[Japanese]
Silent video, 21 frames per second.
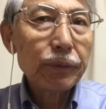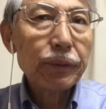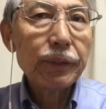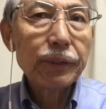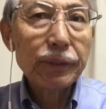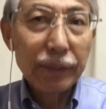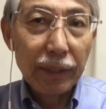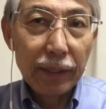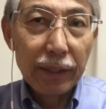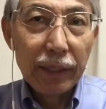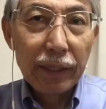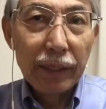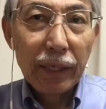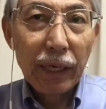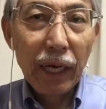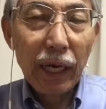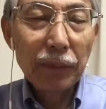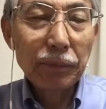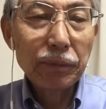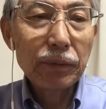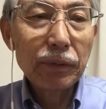ですね
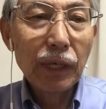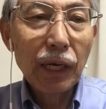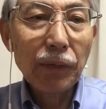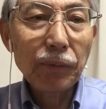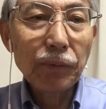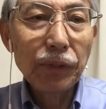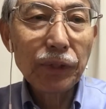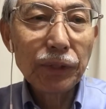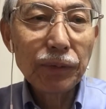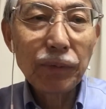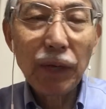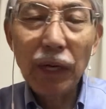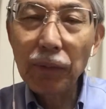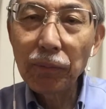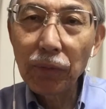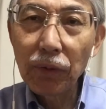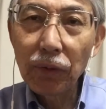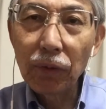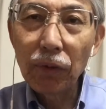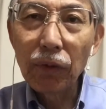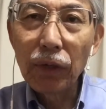株価も今
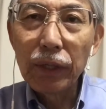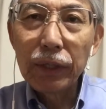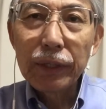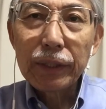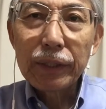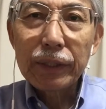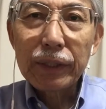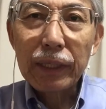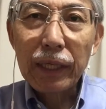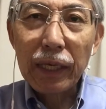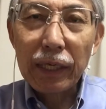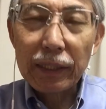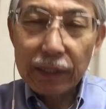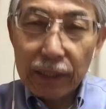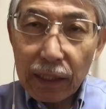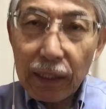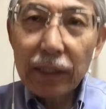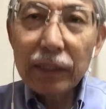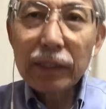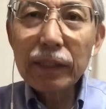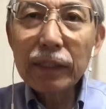もう
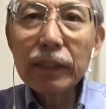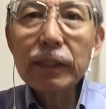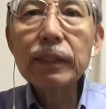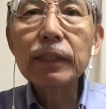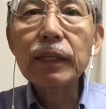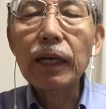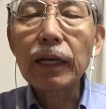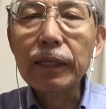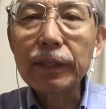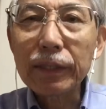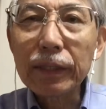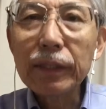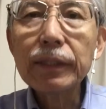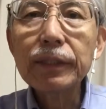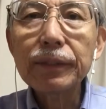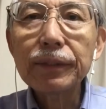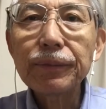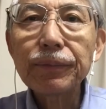ガタガタですからね